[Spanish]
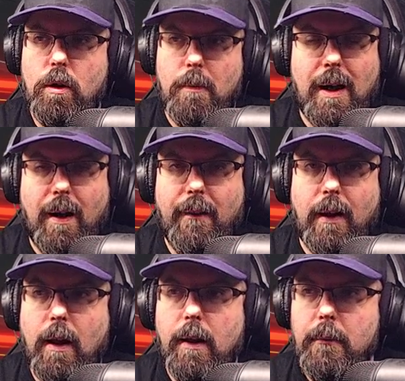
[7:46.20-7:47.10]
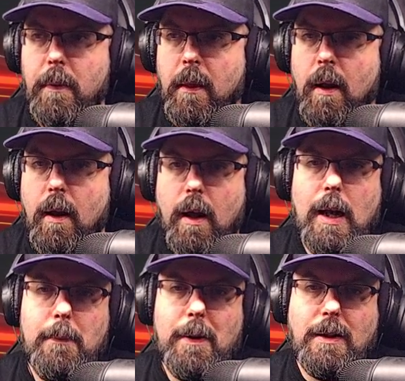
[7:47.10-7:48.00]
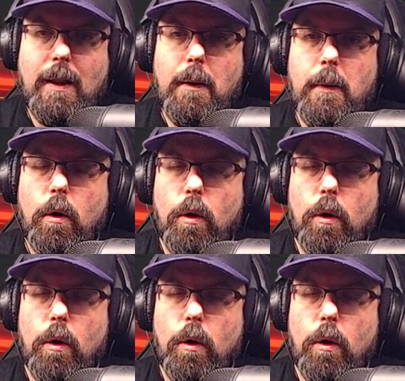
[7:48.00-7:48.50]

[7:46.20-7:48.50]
más grande que hay, en la parte de abajo,